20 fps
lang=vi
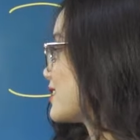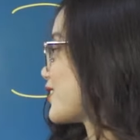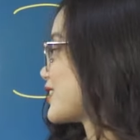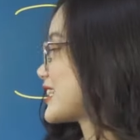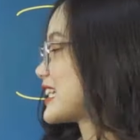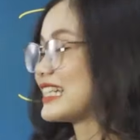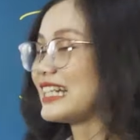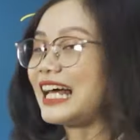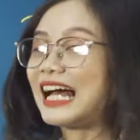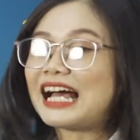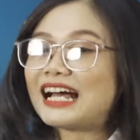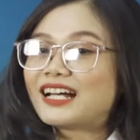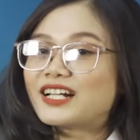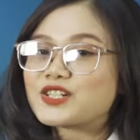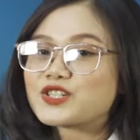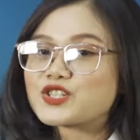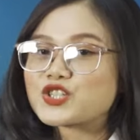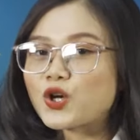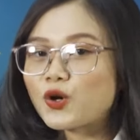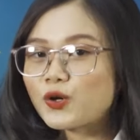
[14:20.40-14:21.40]
Đó chính là
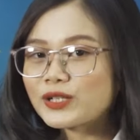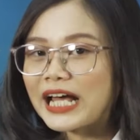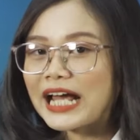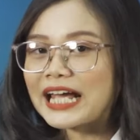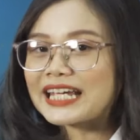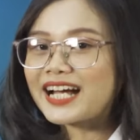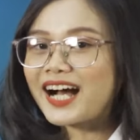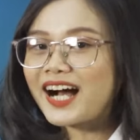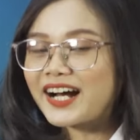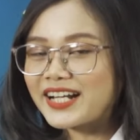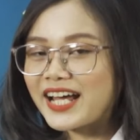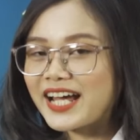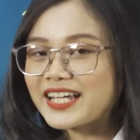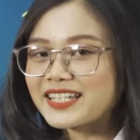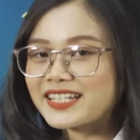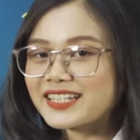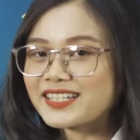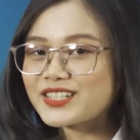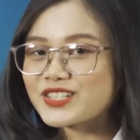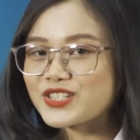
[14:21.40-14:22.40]
chỗ này ở
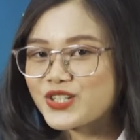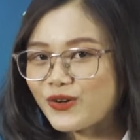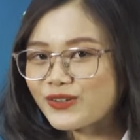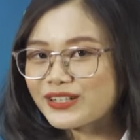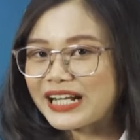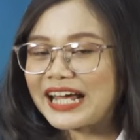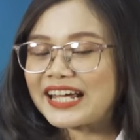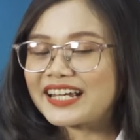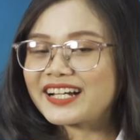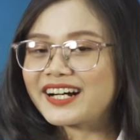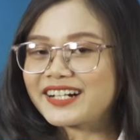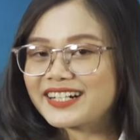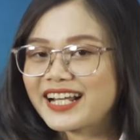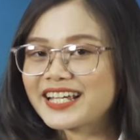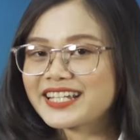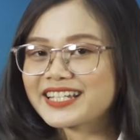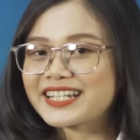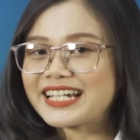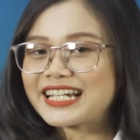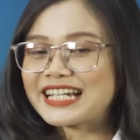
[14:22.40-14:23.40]
đây, chỗ này ở
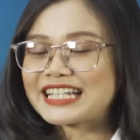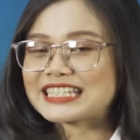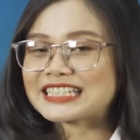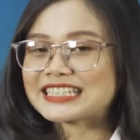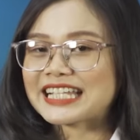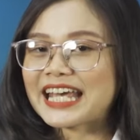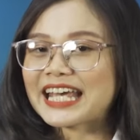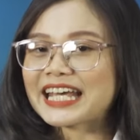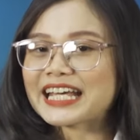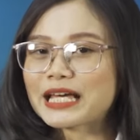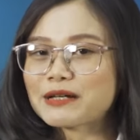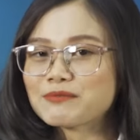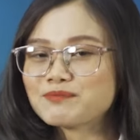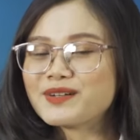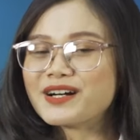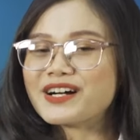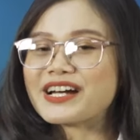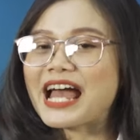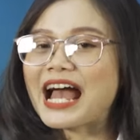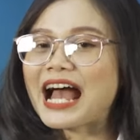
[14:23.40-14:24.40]
đây sẽ ghép
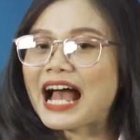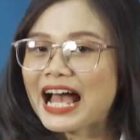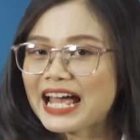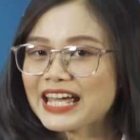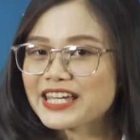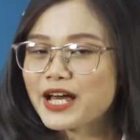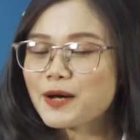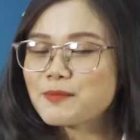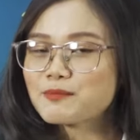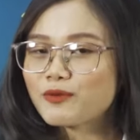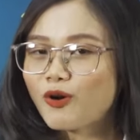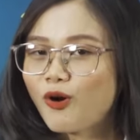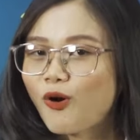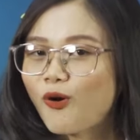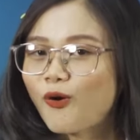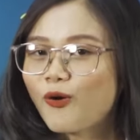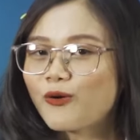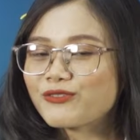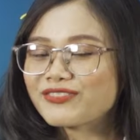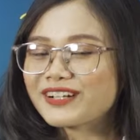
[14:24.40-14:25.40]
bởi hai âm
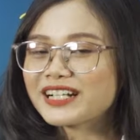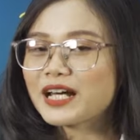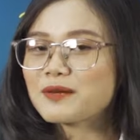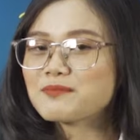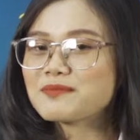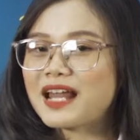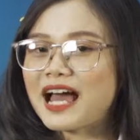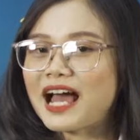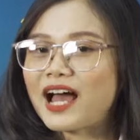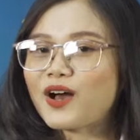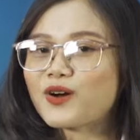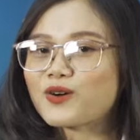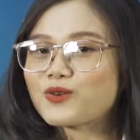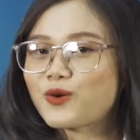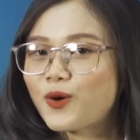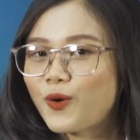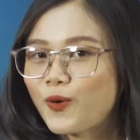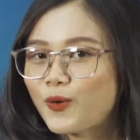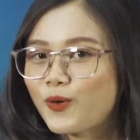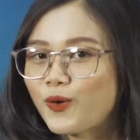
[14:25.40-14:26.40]
khô phát âm là
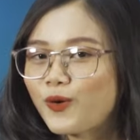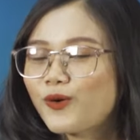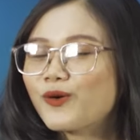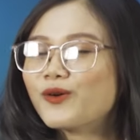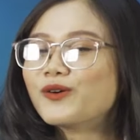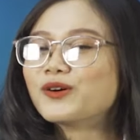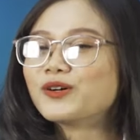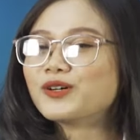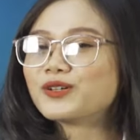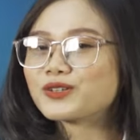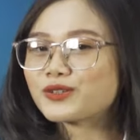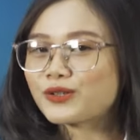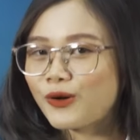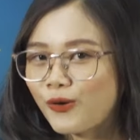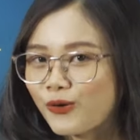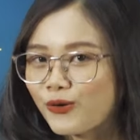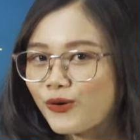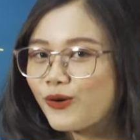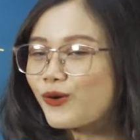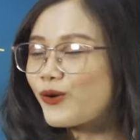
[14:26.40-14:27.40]
khô cộ,
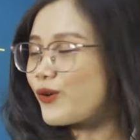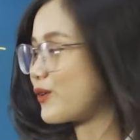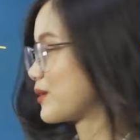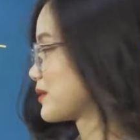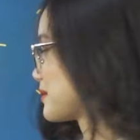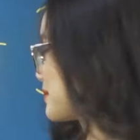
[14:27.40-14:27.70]
khô cộ.